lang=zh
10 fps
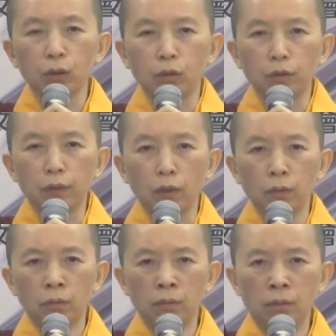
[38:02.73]
守佛。
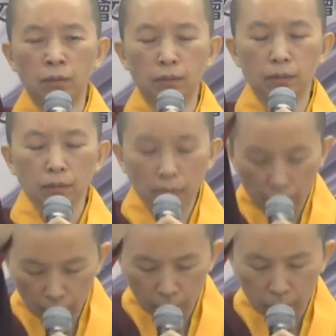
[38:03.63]

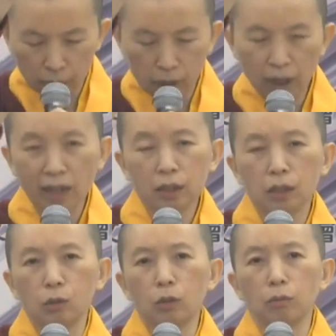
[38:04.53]
加
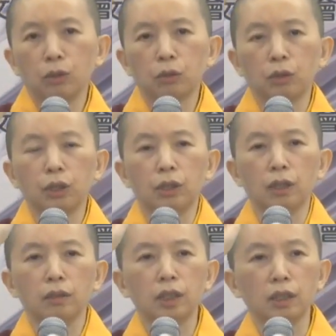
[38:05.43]
持我们所有
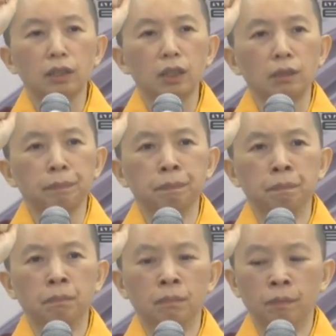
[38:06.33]
人精进。
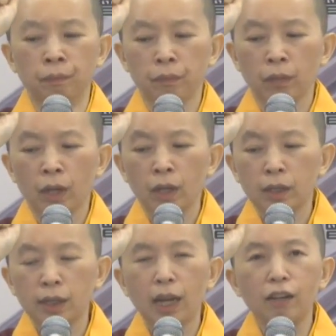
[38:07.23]

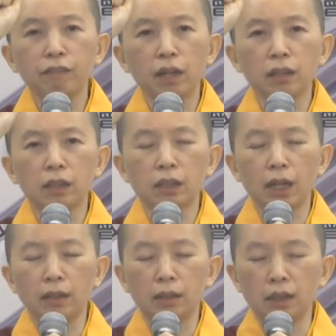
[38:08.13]
下方
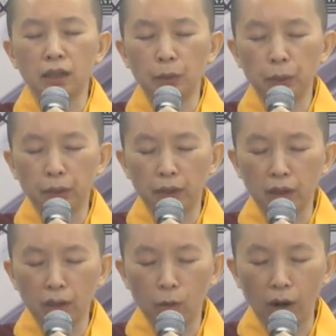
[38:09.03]
善吉月
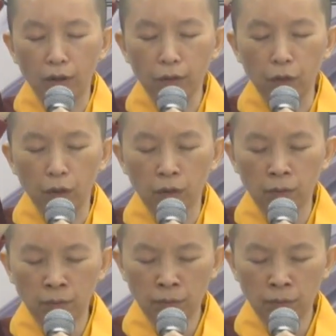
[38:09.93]
音王佛，